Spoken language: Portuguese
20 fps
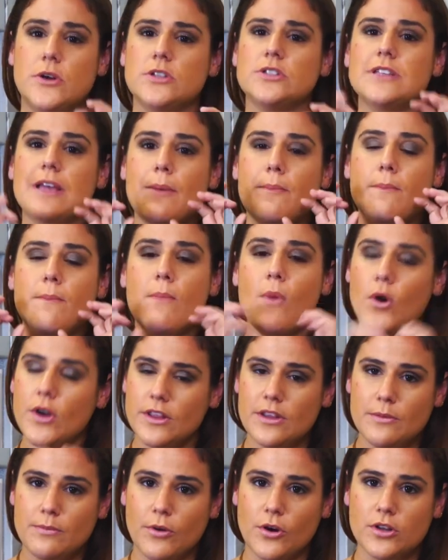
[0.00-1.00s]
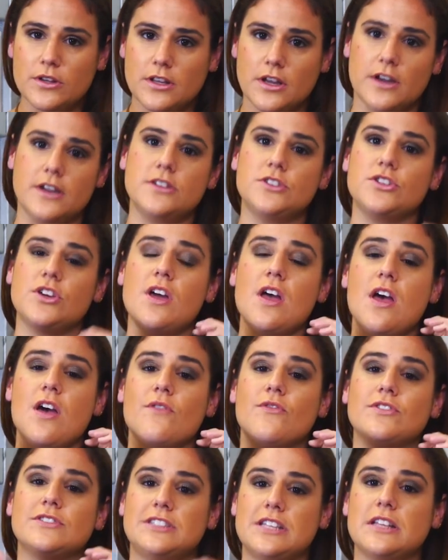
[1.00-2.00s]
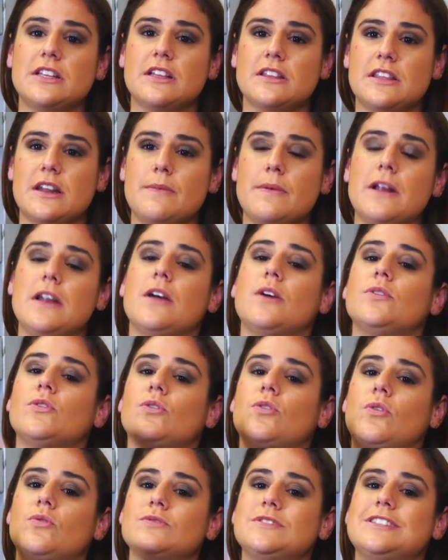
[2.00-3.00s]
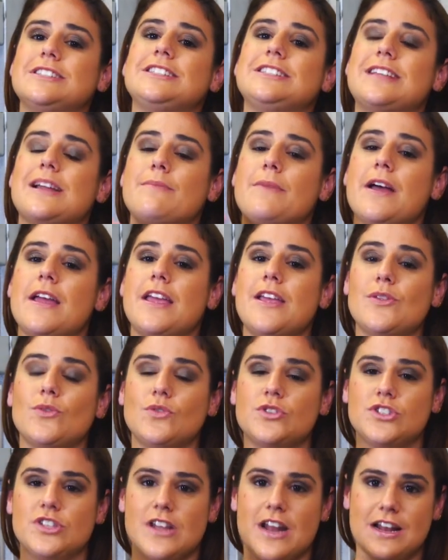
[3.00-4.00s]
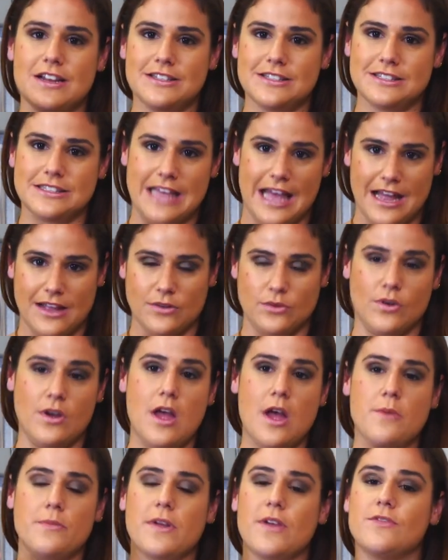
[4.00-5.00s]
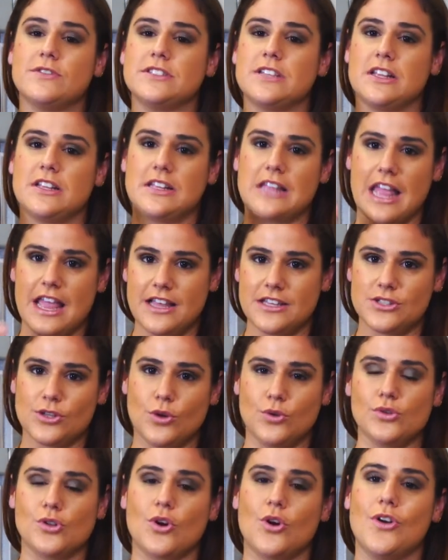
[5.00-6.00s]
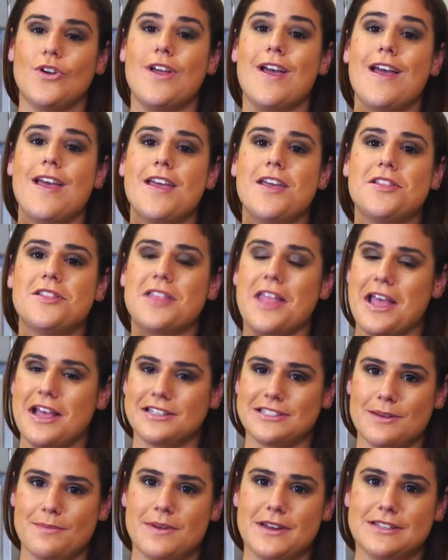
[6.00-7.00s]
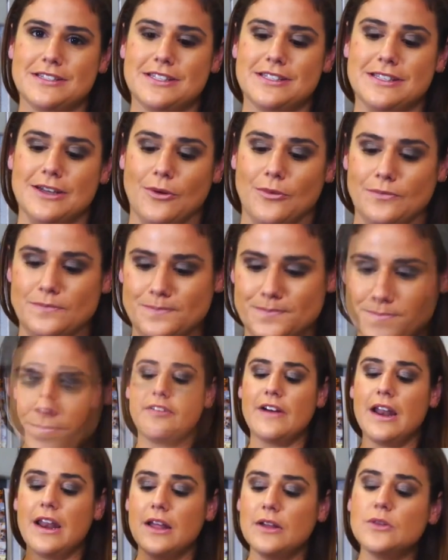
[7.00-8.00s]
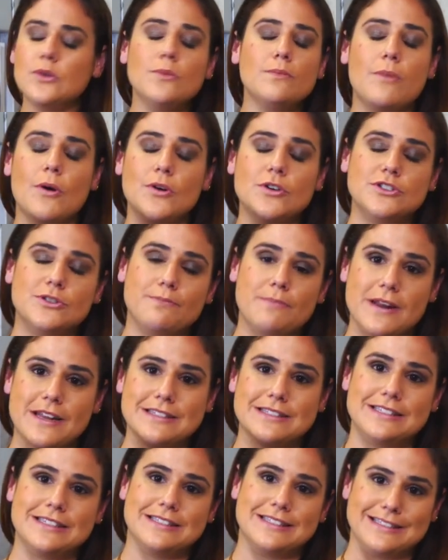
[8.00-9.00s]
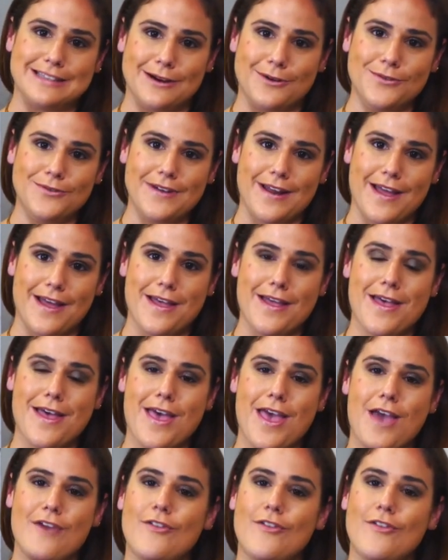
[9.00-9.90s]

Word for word: Por isso que é muito importante você estar tá trabalhando com um sistema industrializado, porque você tem esse controle e tem essa precisão. Falando um pouco de precisão, né?